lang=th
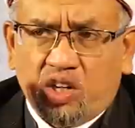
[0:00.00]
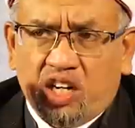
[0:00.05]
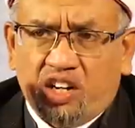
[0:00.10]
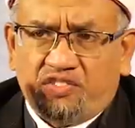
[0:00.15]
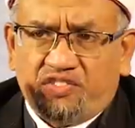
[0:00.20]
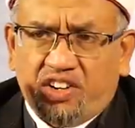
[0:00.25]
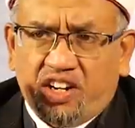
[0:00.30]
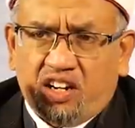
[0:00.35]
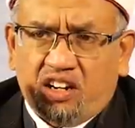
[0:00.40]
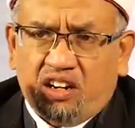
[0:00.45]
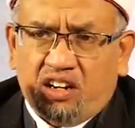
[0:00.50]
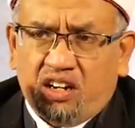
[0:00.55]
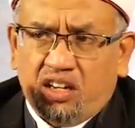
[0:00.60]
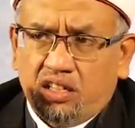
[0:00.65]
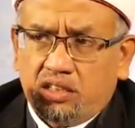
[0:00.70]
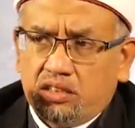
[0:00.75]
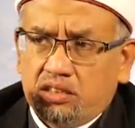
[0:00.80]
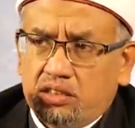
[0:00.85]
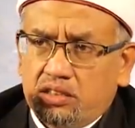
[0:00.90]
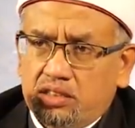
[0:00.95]
งนะฟะก็
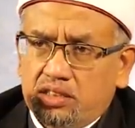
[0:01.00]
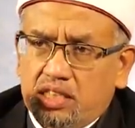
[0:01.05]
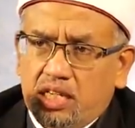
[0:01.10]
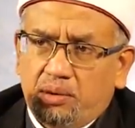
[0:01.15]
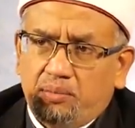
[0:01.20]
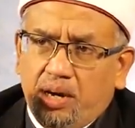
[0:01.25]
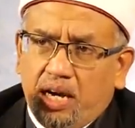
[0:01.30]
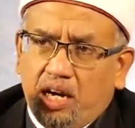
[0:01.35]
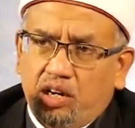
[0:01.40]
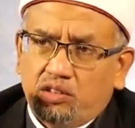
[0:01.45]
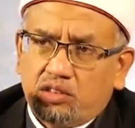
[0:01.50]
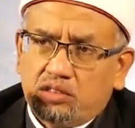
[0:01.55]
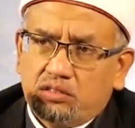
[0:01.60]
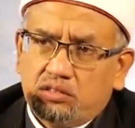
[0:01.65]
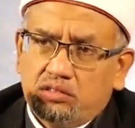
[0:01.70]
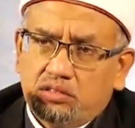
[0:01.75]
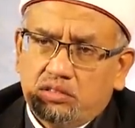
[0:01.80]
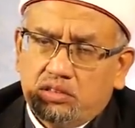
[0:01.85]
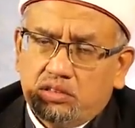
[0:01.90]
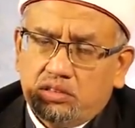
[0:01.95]
ใช่เปล่า
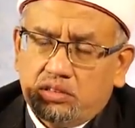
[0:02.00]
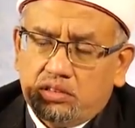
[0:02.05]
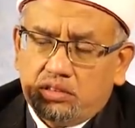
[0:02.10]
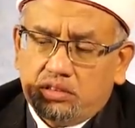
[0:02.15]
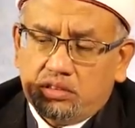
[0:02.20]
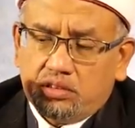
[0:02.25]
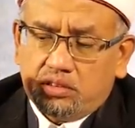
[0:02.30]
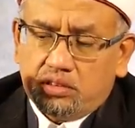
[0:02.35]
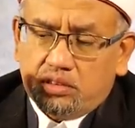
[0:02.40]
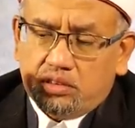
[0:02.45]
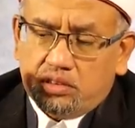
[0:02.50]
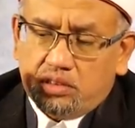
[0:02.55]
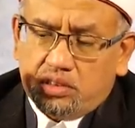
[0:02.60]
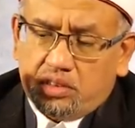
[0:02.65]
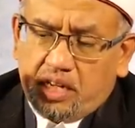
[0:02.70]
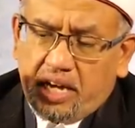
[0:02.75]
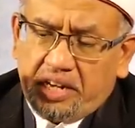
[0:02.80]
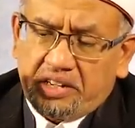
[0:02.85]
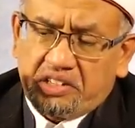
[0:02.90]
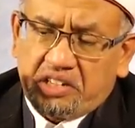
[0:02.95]

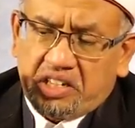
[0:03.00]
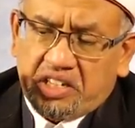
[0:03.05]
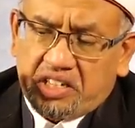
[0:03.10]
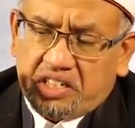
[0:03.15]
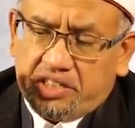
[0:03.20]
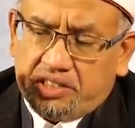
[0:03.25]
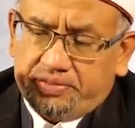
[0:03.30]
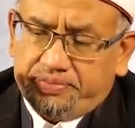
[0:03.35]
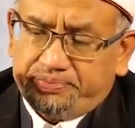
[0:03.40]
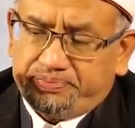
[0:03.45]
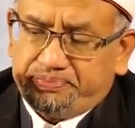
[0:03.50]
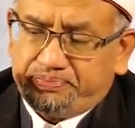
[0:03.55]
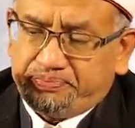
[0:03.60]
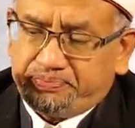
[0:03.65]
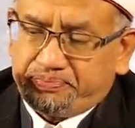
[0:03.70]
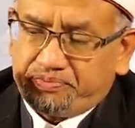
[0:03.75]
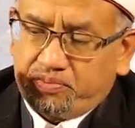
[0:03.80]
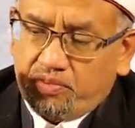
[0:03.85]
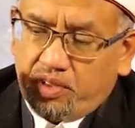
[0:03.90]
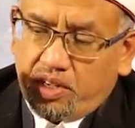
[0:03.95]
งานเยอะ
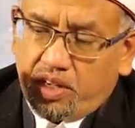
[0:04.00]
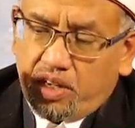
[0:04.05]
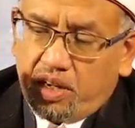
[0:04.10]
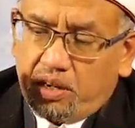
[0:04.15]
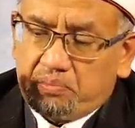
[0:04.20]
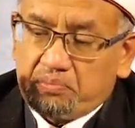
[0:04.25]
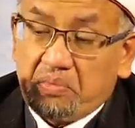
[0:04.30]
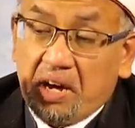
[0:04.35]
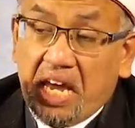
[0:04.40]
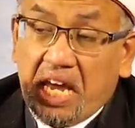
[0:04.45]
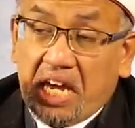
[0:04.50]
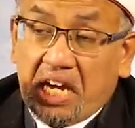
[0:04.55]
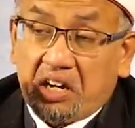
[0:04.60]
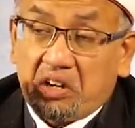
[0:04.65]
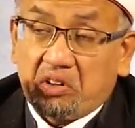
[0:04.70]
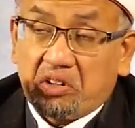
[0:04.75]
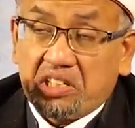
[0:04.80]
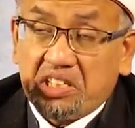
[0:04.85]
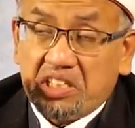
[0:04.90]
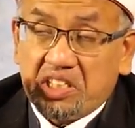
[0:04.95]
แม่
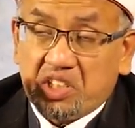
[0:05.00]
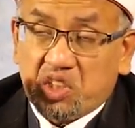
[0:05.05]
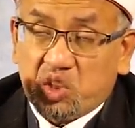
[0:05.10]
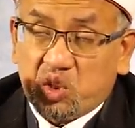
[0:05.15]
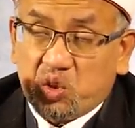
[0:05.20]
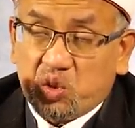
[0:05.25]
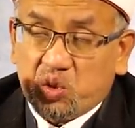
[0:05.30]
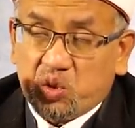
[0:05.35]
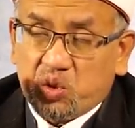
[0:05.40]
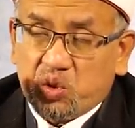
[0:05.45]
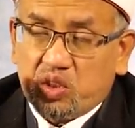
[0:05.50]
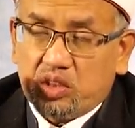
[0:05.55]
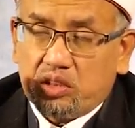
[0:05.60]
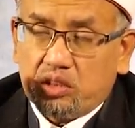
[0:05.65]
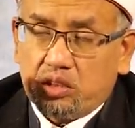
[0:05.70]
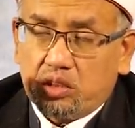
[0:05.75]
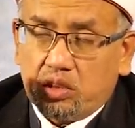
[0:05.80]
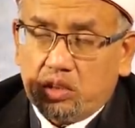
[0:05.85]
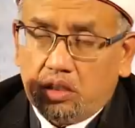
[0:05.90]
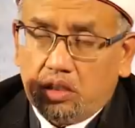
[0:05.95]
เขาขึ้นสู้
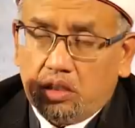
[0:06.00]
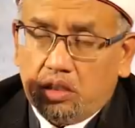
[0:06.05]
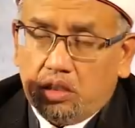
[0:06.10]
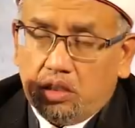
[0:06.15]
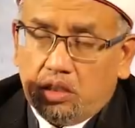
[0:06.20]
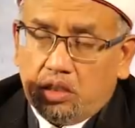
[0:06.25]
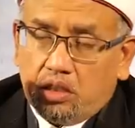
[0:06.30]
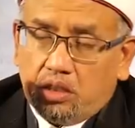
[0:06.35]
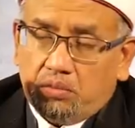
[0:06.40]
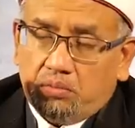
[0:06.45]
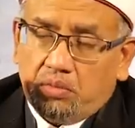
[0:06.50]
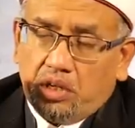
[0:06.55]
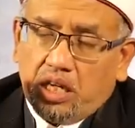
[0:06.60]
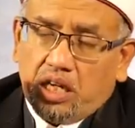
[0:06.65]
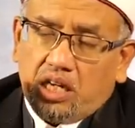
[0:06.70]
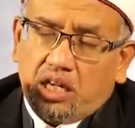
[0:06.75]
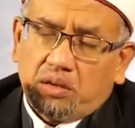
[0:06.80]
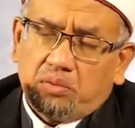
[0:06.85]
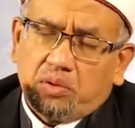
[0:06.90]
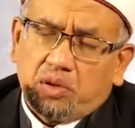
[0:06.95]
แม่
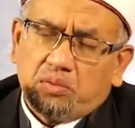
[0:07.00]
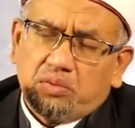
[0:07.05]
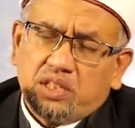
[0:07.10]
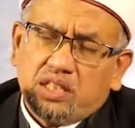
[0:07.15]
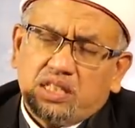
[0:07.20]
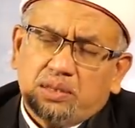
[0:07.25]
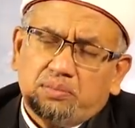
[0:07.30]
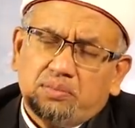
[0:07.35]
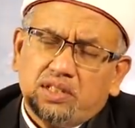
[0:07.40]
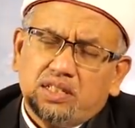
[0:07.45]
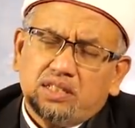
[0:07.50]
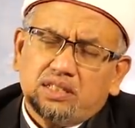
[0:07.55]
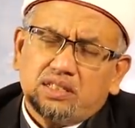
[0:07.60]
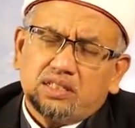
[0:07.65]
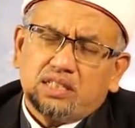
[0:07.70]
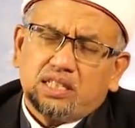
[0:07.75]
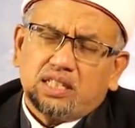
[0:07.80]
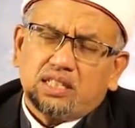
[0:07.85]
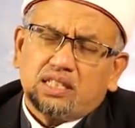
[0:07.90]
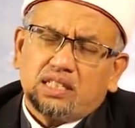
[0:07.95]
ก็บอกมัน
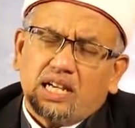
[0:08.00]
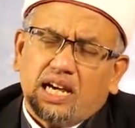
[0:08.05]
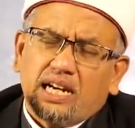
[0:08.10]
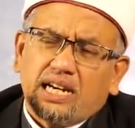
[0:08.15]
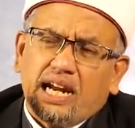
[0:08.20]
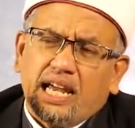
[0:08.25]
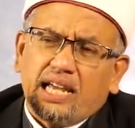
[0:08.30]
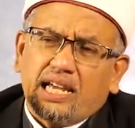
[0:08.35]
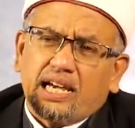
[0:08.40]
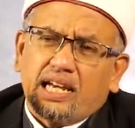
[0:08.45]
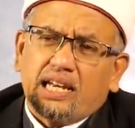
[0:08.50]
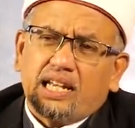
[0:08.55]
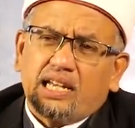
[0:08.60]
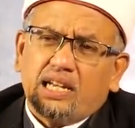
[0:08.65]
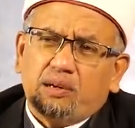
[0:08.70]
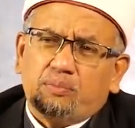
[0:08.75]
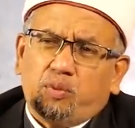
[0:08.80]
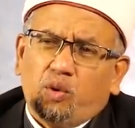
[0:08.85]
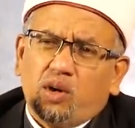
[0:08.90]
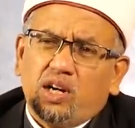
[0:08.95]
จะอะไรกันล่ะ
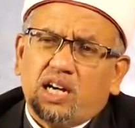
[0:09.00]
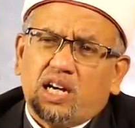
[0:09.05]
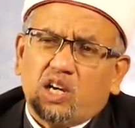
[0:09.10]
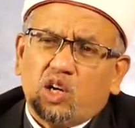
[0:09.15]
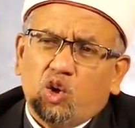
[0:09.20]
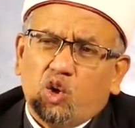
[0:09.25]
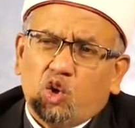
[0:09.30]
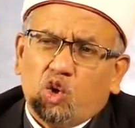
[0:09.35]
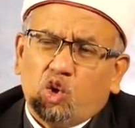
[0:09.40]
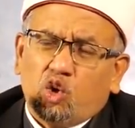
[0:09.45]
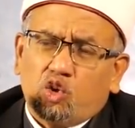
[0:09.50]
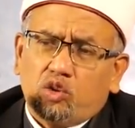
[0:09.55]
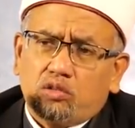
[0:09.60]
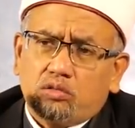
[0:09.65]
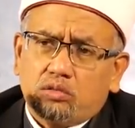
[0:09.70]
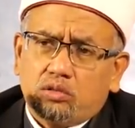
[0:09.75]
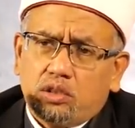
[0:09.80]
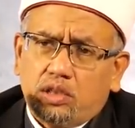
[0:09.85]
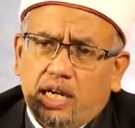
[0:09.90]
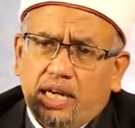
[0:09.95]
นี่พูดเรื่องลูก
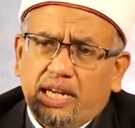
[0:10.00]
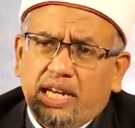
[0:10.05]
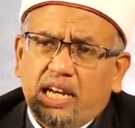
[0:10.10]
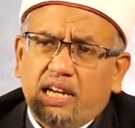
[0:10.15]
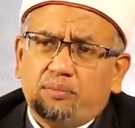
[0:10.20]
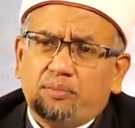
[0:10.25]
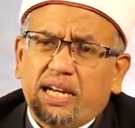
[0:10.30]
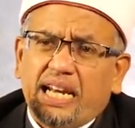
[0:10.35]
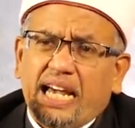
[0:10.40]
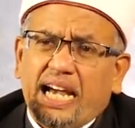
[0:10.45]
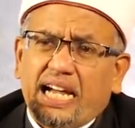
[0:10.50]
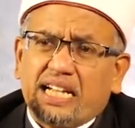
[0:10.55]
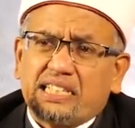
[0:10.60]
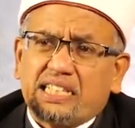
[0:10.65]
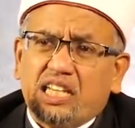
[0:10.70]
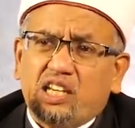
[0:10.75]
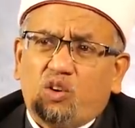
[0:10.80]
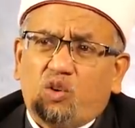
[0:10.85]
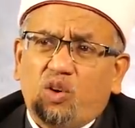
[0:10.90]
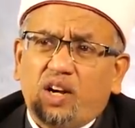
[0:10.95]
ไอ้นั่นมันหน้า
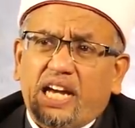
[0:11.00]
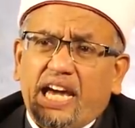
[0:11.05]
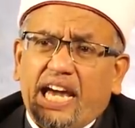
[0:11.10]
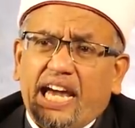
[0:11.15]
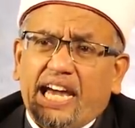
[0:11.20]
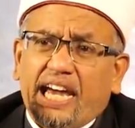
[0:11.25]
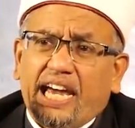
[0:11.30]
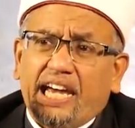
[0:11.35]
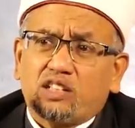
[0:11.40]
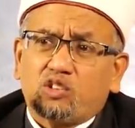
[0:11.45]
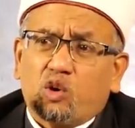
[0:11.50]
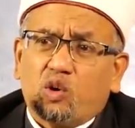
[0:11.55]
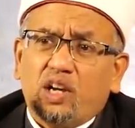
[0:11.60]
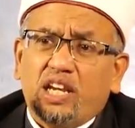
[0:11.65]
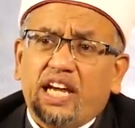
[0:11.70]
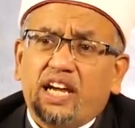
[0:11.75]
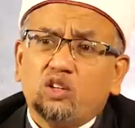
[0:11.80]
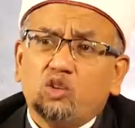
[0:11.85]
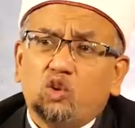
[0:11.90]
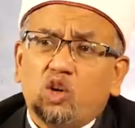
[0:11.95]
ที่ของแกต้อง
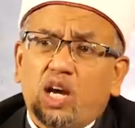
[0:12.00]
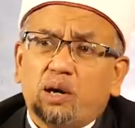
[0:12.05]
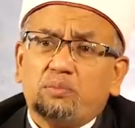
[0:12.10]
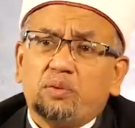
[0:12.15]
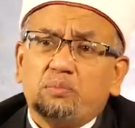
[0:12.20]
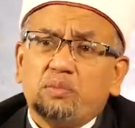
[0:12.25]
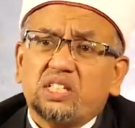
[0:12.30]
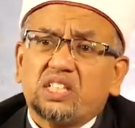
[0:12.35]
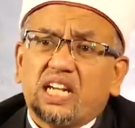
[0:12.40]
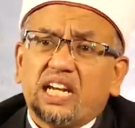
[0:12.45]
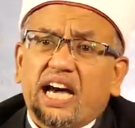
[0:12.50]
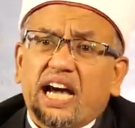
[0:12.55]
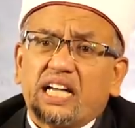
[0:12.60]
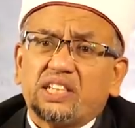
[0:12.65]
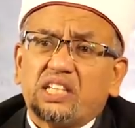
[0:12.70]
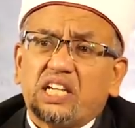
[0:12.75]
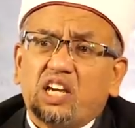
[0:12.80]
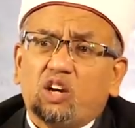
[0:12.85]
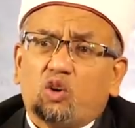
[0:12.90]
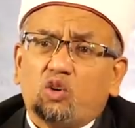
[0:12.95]
เลี้ยงอยู่แล้วมันไม่ใช่หน้า
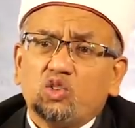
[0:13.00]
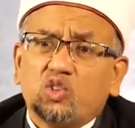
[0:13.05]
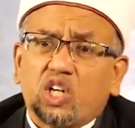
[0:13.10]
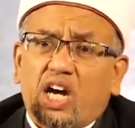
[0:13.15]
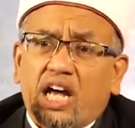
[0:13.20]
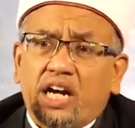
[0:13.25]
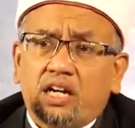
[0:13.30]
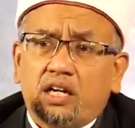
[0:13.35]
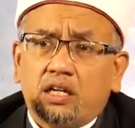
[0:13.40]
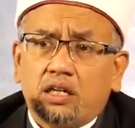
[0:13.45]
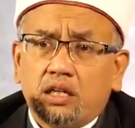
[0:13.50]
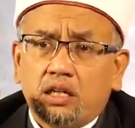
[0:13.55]
ที่ของฉัน